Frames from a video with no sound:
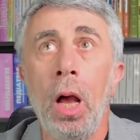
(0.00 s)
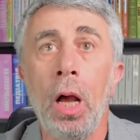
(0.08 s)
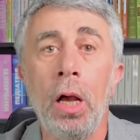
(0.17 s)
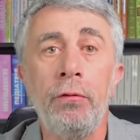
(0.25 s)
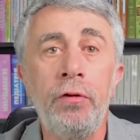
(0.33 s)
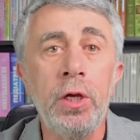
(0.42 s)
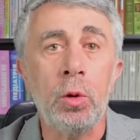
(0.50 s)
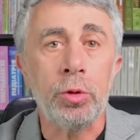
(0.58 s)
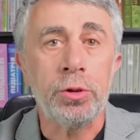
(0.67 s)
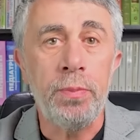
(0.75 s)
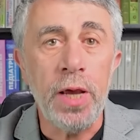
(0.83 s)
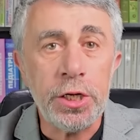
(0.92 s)
Э,
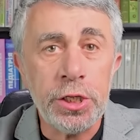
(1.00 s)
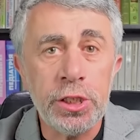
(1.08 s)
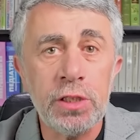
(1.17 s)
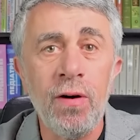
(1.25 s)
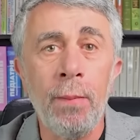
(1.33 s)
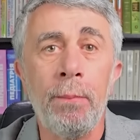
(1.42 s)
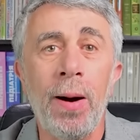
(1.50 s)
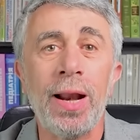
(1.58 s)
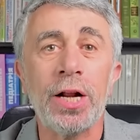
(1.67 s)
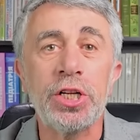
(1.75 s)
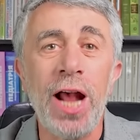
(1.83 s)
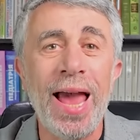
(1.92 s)
вирус бешенства
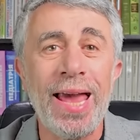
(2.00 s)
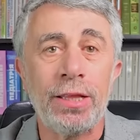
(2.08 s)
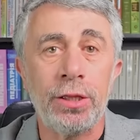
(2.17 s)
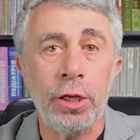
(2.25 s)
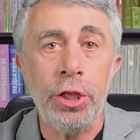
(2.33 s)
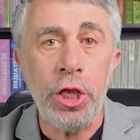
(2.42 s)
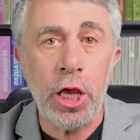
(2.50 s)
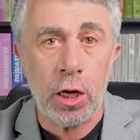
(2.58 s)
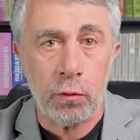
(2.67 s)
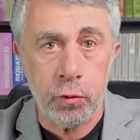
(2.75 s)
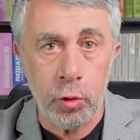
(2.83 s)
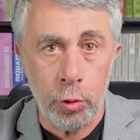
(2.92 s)
поражает
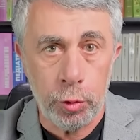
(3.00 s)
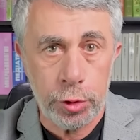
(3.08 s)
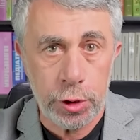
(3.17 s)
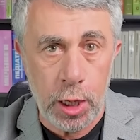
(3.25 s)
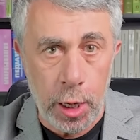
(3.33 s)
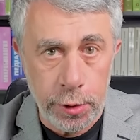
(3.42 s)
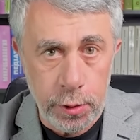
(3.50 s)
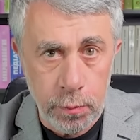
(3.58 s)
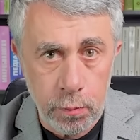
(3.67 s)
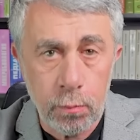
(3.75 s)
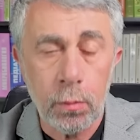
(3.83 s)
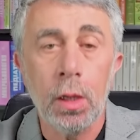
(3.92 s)
нервную ткань,
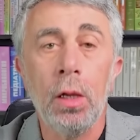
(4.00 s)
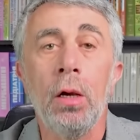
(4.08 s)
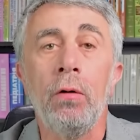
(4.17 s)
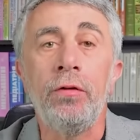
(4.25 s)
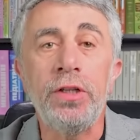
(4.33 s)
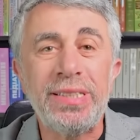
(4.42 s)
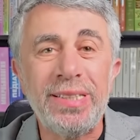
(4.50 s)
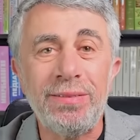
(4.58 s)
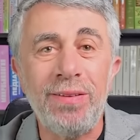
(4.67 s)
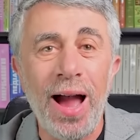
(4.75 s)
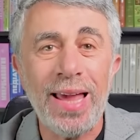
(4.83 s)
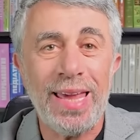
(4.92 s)

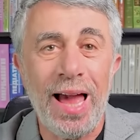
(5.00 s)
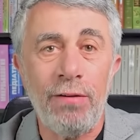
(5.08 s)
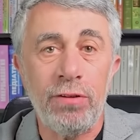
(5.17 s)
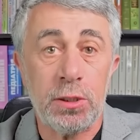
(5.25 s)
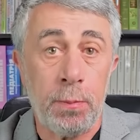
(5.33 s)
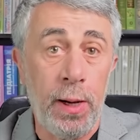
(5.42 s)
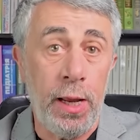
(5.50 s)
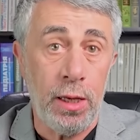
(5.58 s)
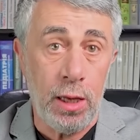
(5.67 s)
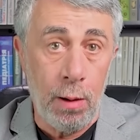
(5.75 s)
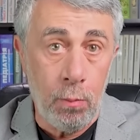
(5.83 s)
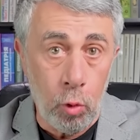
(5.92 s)
вызывая
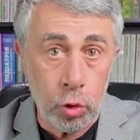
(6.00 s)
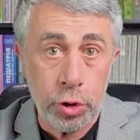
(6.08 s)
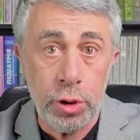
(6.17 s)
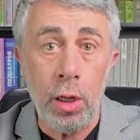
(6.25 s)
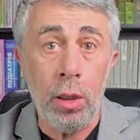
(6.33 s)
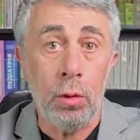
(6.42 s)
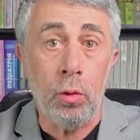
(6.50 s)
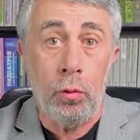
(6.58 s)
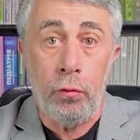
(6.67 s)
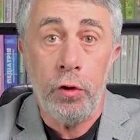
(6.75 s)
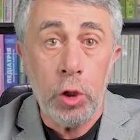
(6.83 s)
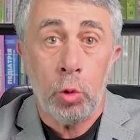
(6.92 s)
воспаление мозга, э,
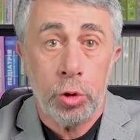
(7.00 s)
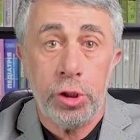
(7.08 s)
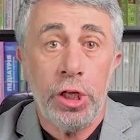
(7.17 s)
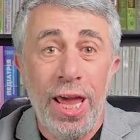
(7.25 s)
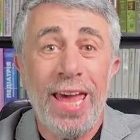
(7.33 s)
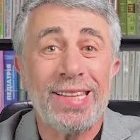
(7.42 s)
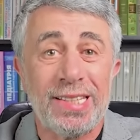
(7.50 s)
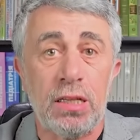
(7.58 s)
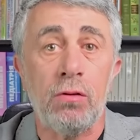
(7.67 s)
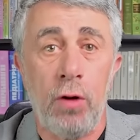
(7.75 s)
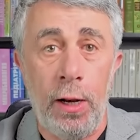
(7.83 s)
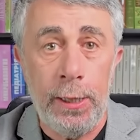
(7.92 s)
вирусный
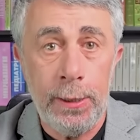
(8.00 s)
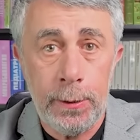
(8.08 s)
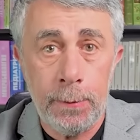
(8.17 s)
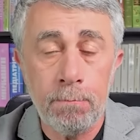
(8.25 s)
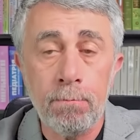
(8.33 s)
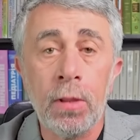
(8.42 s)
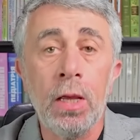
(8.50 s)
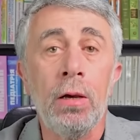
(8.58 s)
энцефалит,